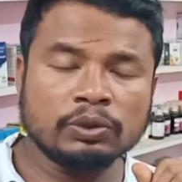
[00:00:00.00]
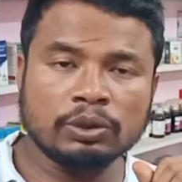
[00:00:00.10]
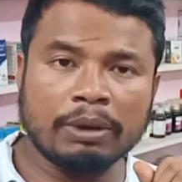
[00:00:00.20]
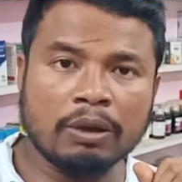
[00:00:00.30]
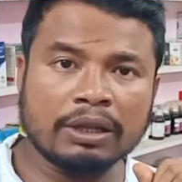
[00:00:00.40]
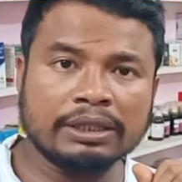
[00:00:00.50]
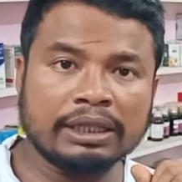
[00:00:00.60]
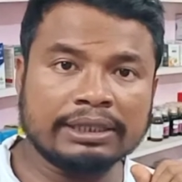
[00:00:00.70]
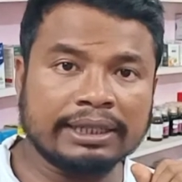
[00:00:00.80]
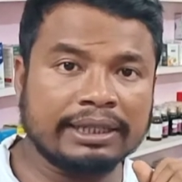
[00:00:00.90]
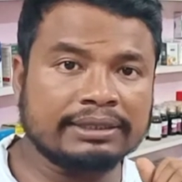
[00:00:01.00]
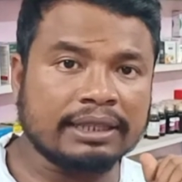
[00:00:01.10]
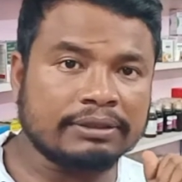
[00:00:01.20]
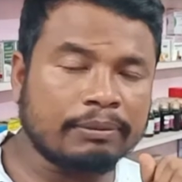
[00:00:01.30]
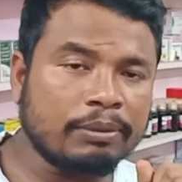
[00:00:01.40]
যদি ভালো লাগে তাহলে চ্যানেলটিকে
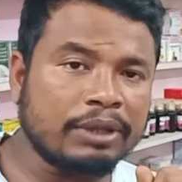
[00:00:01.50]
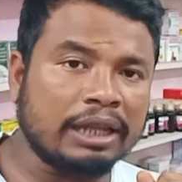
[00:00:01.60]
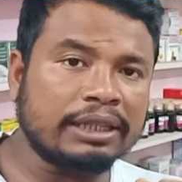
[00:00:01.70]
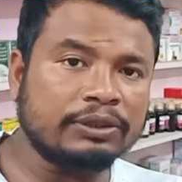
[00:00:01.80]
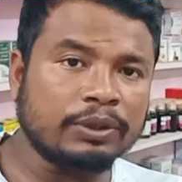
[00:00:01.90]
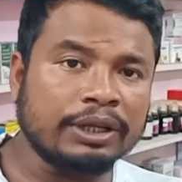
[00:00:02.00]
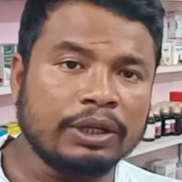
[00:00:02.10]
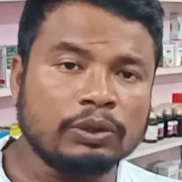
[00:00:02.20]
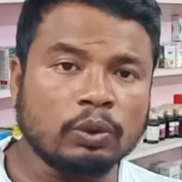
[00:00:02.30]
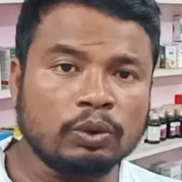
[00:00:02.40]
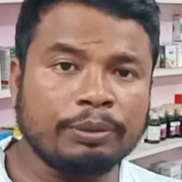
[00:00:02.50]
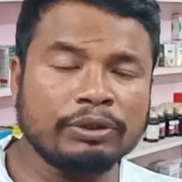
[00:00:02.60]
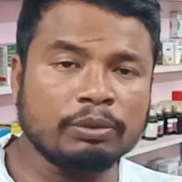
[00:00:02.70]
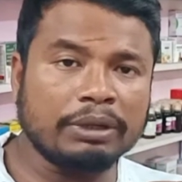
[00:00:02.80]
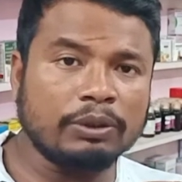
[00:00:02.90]
সাবস্ক্রাইব করবেন আর তার সঙ্গে
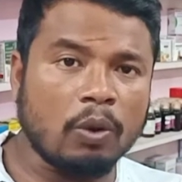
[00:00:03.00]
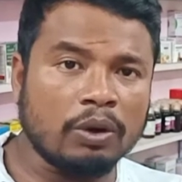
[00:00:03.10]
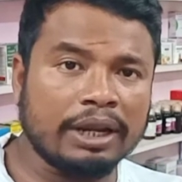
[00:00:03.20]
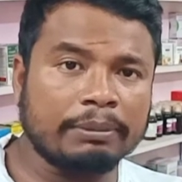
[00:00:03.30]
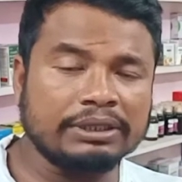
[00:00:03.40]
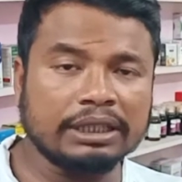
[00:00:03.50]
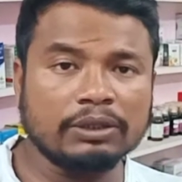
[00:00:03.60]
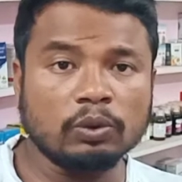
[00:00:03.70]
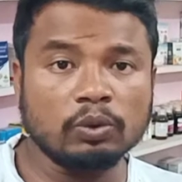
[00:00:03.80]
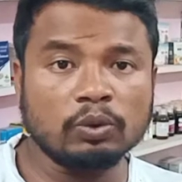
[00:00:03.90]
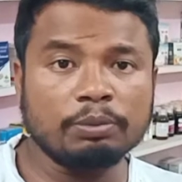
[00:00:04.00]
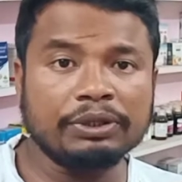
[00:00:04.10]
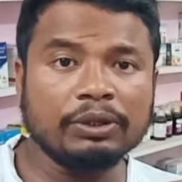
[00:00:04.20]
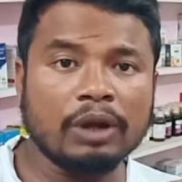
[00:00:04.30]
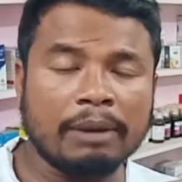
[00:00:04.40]
নোটিফিকেশন বেলটি অন রাখবেন যাতে নতুন নতুন
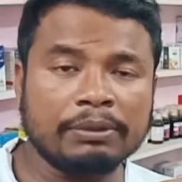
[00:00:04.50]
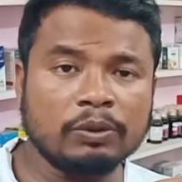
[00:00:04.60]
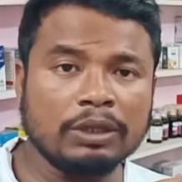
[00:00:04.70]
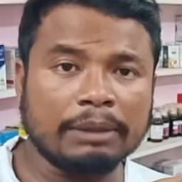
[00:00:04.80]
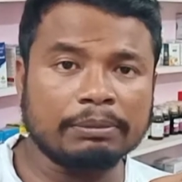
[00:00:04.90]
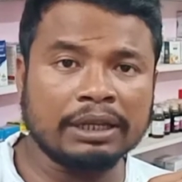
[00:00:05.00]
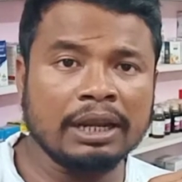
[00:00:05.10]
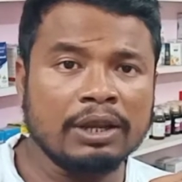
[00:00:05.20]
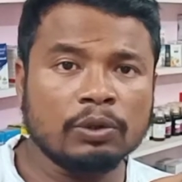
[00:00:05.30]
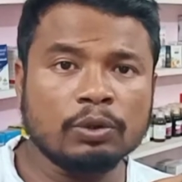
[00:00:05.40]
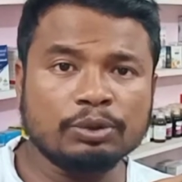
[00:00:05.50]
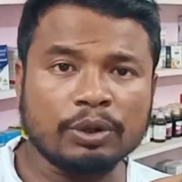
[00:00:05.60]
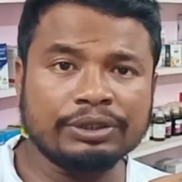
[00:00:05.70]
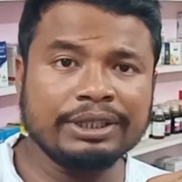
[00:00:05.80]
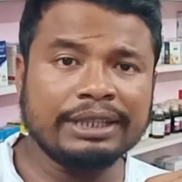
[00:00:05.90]
ভিডিওর আপডেটগুলি আপনারা খুব
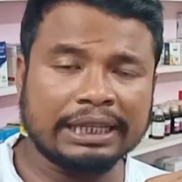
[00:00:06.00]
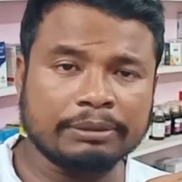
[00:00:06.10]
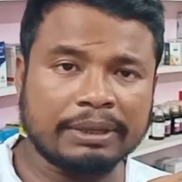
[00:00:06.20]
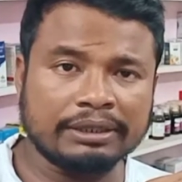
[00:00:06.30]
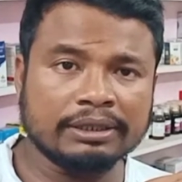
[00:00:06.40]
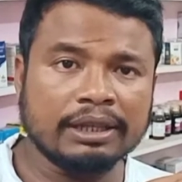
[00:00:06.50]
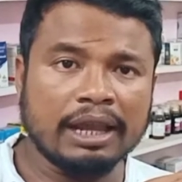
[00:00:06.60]
সহজেই দেখতে পান